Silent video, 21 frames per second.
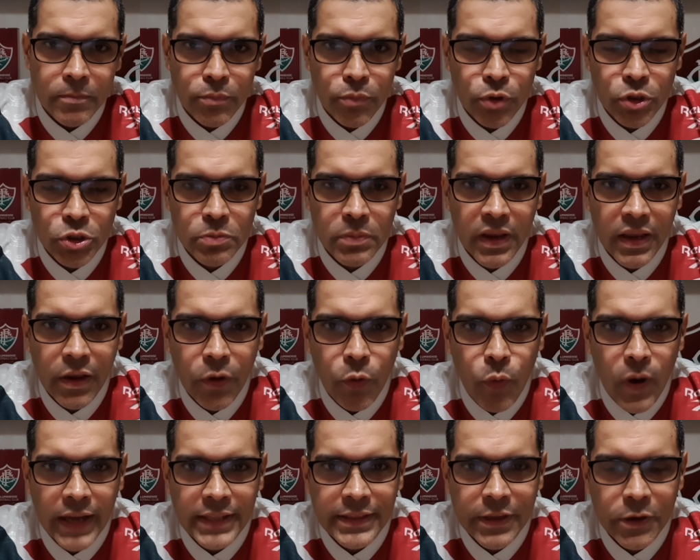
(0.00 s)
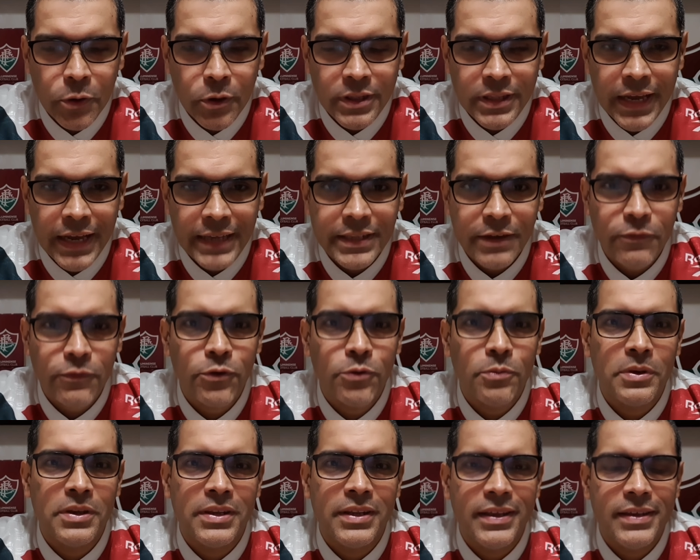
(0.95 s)
Pois bem, quarta rodada,
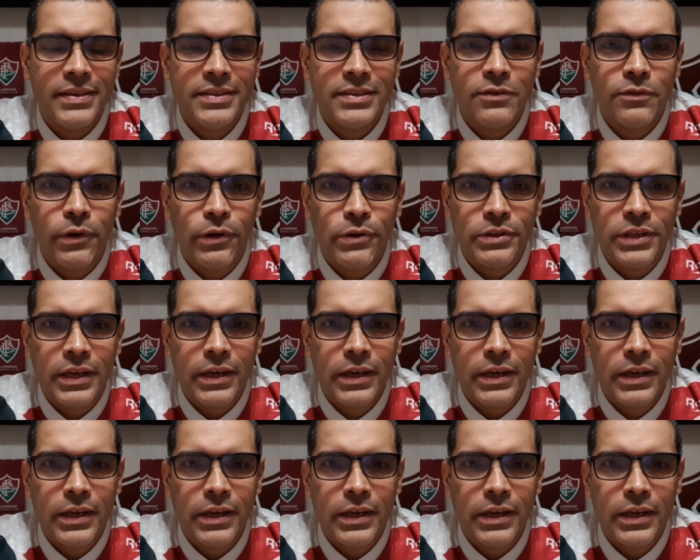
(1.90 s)
Fluminense Volta